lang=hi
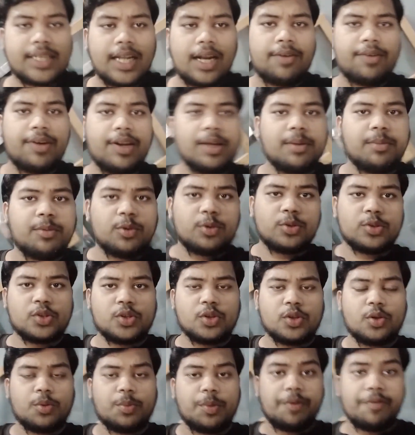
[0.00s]
असलम
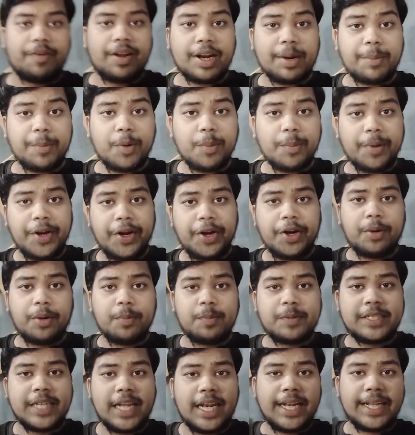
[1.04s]
दोस्तों तो भाई वेलकम टू माय यूट्यूब
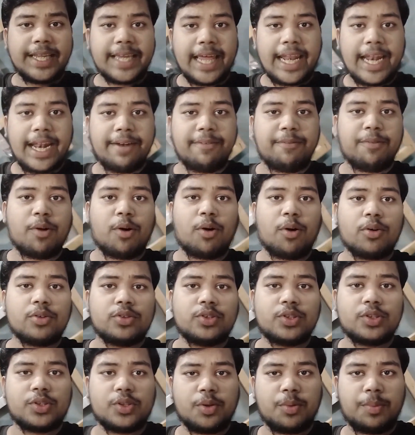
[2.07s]
चैनल एंड ब्लॉग्स
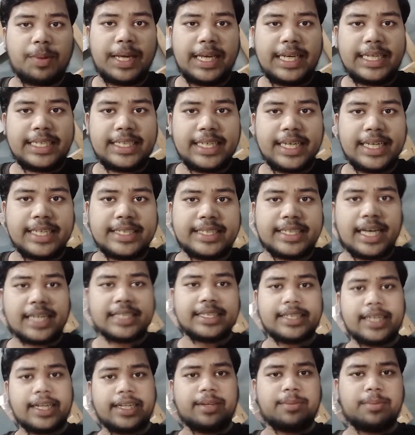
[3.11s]
तो भाई इसी के साथ
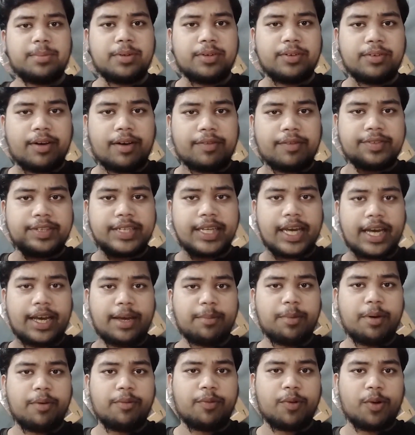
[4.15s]
साथ अब वापसी आए
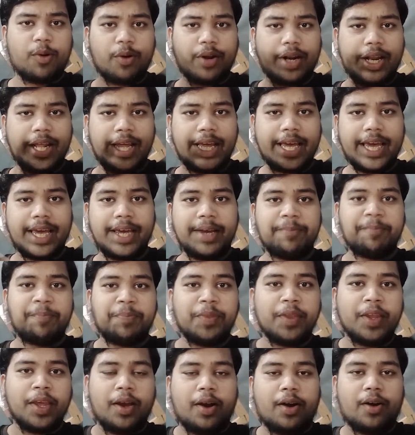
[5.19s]
भाई ब्लॉग लेके
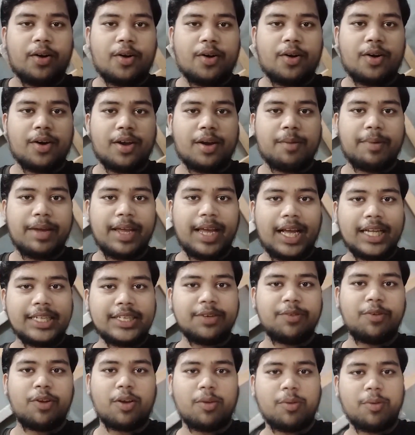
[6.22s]
और भाई आज के
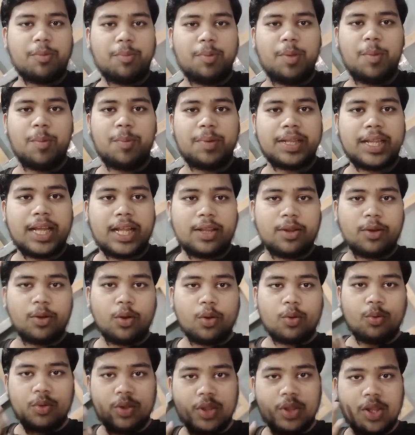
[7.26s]
ब्लॉग में मैं बताता हूँ क्यों
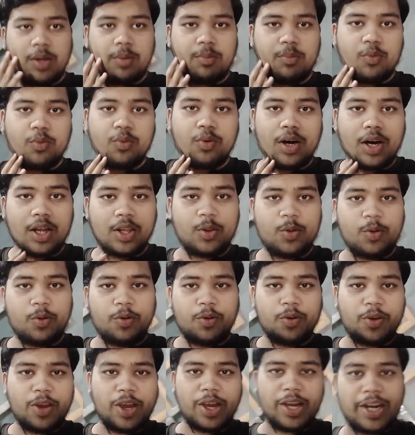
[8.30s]
इतना मुंह हाथ धो के
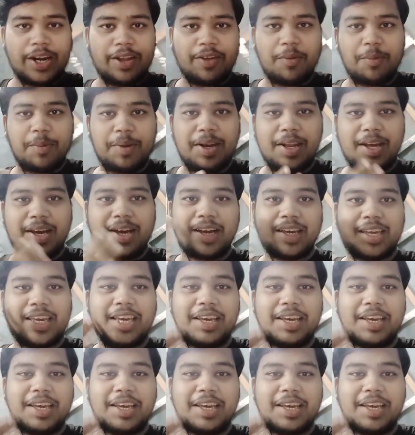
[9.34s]
खड़े हुए नहा के